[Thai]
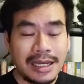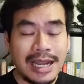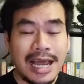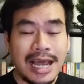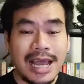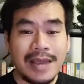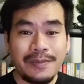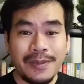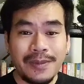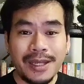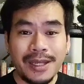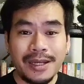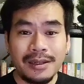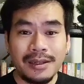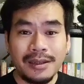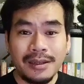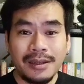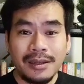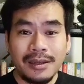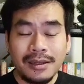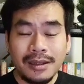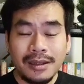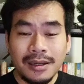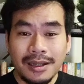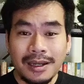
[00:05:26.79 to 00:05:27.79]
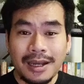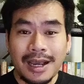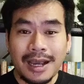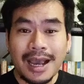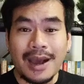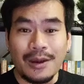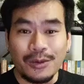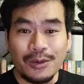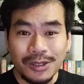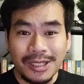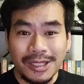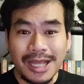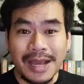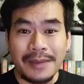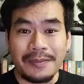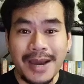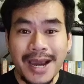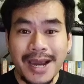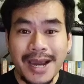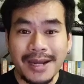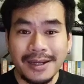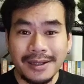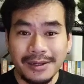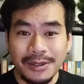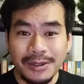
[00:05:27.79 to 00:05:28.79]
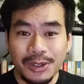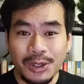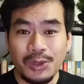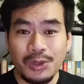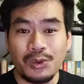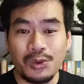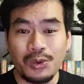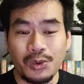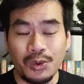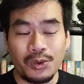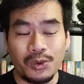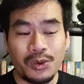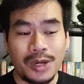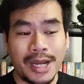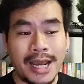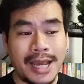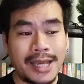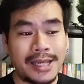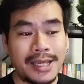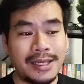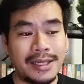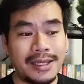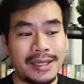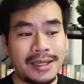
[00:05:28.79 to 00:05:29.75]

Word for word: กลายเป็นเขาสามารถอยู่ใน